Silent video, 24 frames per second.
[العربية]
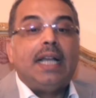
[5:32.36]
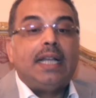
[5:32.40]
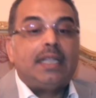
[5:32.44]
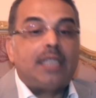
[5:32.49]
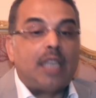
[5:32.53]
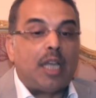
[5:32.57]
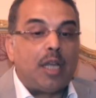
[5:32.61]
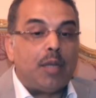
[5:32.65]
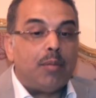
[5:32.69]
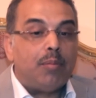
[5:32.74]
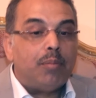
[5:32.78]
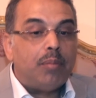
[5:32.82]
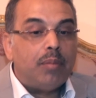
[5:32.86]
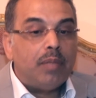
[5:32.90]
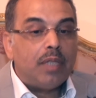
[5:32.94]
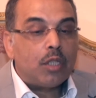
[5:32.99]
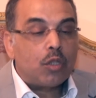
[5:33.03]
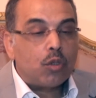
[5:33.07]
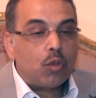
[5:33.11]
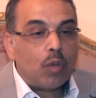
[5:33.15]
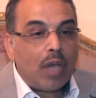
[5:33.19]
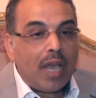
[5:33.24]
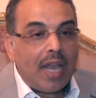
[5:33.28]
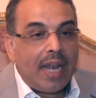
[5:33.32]
طيب
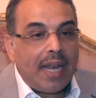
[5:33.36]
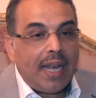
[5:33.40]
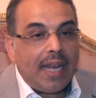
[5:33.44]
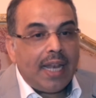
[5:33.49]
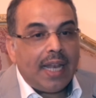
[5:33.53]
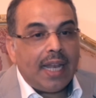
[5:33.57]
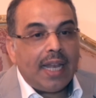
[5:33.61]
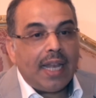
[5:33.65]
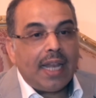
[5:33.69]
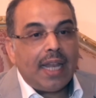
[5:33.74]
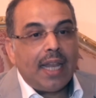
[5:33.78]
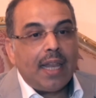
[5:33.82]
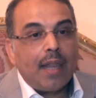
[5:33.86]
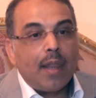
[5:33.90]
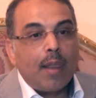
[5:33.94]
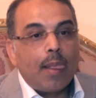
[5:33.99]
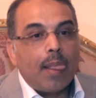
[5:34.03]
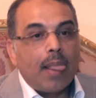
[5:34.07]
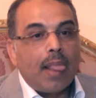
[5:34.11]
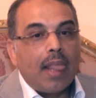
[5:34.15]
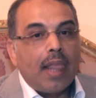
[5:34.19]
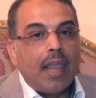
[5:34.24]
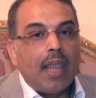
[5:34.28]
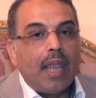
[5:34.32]
السؤال
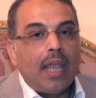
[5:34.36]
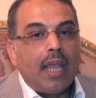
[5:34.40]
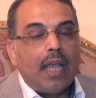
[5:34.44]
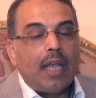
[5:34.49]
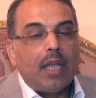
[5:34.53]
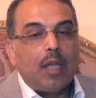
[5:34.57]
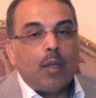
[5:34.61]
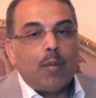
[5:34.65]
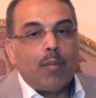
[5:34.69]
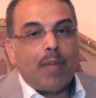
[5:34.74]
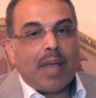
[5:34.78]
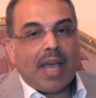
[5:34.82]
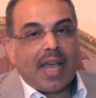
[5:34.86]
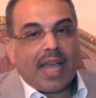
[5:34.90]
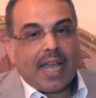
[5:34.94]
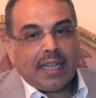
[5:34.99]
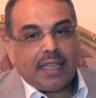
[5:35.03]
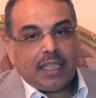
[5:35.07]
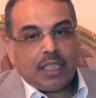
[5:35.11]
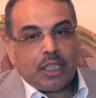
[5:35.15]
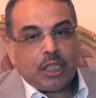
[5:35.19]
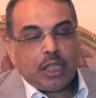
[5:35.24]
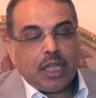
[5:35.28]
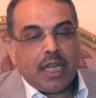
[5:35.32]
ما
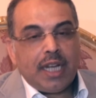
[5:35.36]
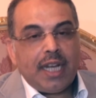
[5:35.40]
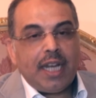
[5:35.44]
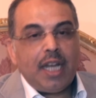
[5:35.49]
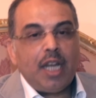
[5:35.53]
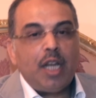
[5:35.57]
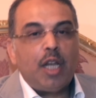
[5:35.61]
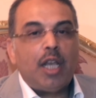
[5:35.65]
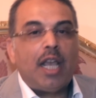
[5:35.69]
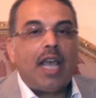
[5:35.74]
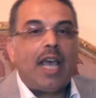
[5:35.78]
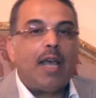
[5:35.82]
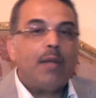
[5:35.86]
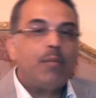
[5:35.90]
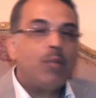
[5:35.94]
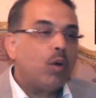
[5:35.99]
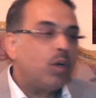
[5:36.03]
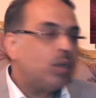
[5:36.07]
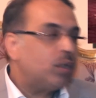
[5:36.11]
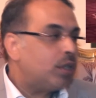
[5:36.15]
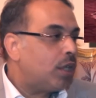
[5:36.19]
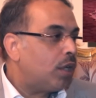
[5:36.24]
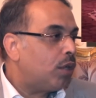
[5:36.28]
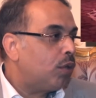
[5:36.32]
اخدتش اني هل
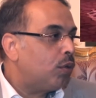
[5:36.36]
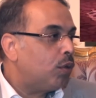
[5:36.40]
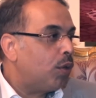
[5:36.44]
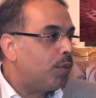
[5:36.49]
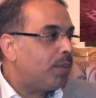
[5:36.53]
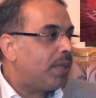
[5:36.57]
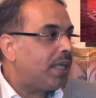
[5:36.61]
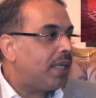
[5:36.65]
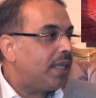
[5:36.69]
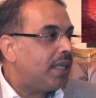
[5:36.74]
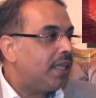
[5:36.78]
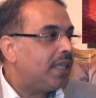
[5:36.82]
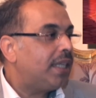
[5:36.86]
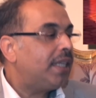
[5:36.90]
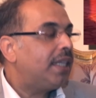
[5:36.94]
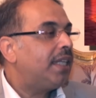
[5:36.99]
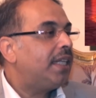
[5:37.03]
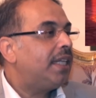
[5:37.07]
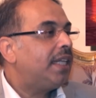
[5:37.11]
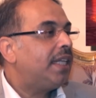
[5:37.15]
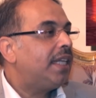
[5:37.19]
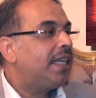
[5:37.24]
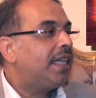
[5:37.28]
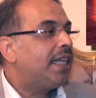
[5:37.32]
ممكن تاخد نوبل؟
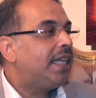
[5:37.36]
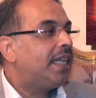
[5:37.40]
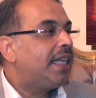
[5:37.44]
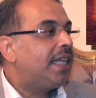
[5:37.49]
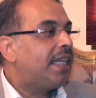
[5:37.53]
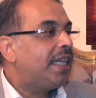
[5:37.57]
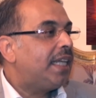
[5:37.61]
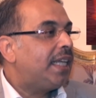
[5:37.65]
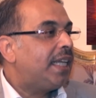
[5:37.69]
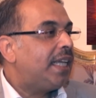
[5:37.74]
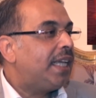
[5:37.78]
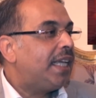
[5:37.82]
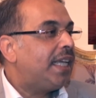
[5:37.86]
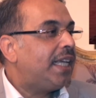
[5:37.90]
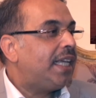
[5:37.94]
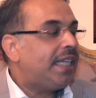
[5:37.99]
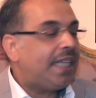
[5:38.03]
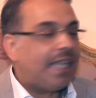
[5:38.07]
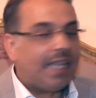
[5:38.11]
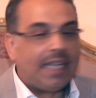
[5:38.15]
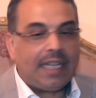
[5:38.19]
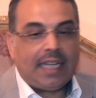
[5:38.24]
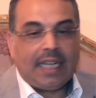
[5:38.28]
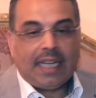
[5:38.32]

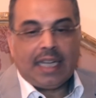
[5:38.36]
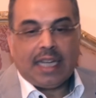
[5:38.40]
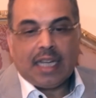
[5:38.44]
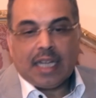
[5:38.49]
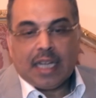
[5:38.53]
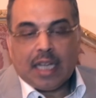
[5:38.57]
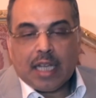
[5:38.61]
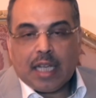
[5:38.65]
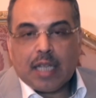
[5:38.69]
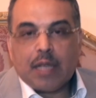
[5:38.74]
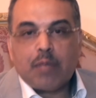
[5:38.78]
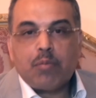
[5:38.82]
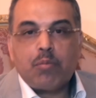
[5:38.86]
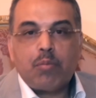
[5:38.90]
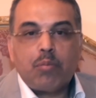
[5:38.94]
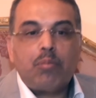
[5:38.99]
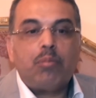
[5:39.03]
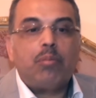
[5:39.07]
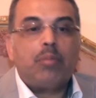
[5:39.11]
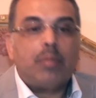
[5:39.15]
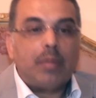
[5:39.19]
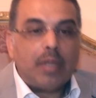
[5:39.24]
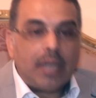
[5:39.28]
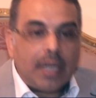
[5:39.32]
يعني
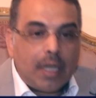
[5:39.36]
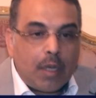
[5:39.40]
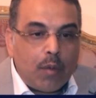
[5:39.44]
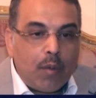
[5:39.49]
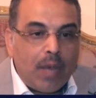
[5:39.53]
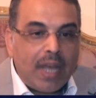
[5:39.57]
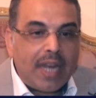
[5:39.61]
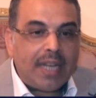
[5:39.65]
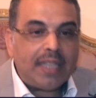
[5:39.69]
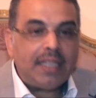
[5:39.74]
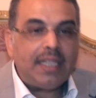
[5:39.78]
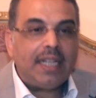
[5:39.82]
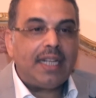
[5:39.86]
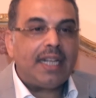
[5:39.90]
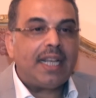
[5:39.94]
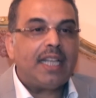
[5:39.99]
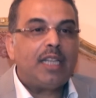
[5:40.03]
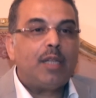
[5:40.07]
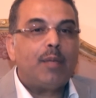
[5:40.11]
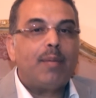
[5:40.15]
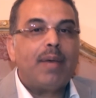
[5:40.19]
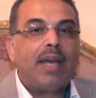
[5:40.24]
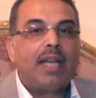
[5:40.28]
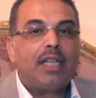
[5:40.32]
الوارد انك
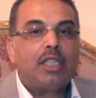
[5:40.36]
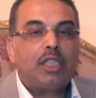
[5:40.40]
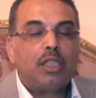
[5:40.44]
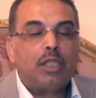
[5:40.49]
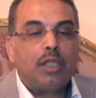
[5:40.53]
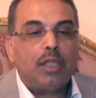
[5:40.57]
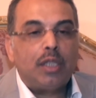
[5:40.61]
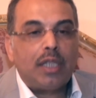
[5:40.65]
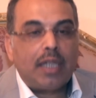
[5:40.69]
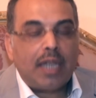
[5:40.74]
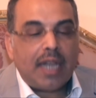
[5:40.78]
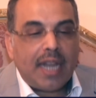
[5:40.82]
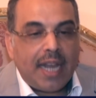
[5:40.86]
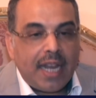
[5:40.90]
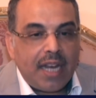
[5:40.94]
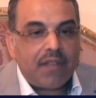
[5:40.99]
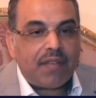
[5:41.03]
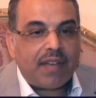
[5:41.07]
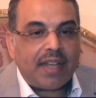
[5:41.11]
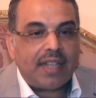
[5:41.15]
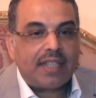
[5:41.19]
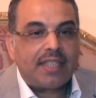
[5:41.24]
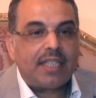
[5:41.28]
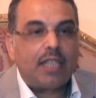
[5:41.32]
انت ما اخدتش اني
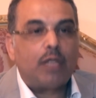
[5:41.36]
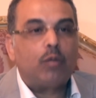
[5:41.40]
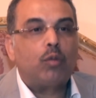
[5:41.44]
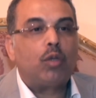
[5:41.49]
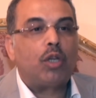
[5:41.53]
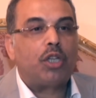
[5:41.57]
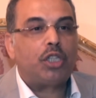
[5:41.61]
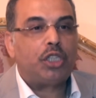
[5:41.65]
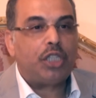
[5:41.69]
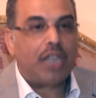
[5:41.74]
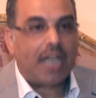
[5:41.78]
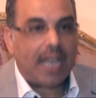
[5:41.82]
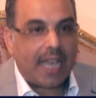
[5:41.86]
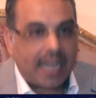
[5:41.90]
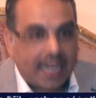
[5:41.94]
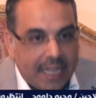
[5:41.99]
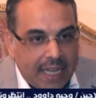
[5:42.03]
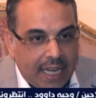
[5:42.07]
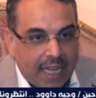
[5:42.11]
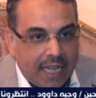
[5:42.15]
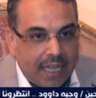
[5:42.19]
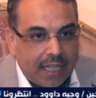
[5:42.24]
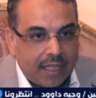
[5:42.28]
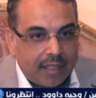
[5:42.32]
في حد ذات ترشيحك
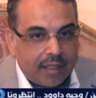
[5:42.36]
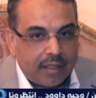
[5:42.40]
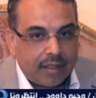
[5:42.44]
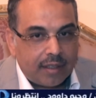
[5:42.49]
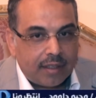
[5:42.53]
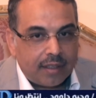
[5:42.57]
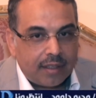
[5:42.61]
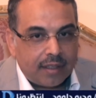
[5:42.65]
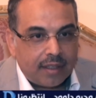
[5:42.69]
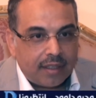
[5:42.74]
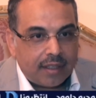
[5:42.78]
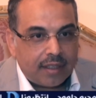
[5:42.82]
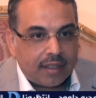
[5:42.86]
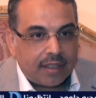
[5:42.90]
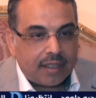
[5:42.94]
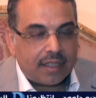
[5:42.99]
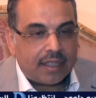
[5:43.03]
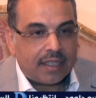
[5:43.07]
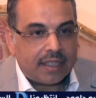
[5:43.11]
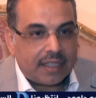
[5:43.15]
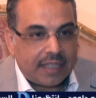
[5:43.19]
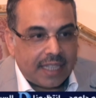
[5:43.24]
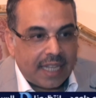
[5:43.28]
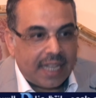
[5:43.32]
ليها
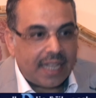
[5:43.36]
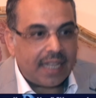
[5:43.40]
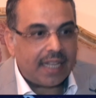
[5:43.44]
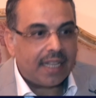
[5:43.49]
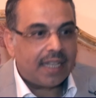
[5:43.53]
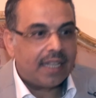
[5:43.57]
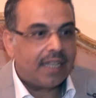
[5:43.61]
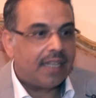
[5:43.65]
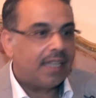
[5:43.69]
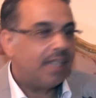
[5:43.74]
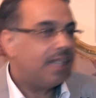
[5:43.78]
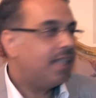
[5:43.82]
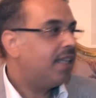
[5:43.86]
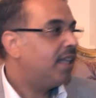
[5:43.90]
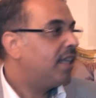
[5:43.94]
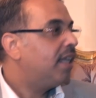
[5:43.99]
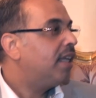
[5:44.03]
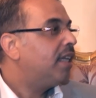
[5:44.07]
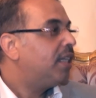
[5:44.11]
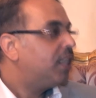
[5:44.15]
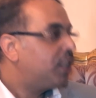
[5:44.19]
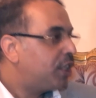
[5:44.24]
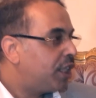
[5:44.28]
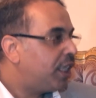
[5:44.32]
ده
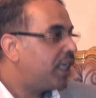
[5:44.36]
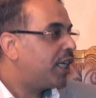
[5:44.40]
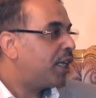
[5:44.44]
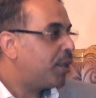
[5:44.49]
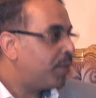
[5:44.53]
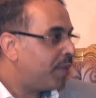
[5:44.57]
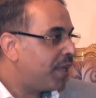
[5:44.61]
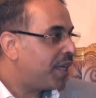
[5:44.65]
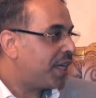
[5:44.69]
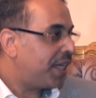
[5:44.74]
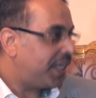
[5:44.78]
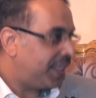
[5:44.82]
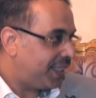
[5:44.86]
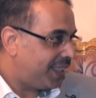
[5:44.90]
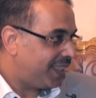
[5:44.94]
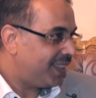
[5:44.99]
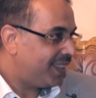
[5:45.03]
شيء كبير جدا.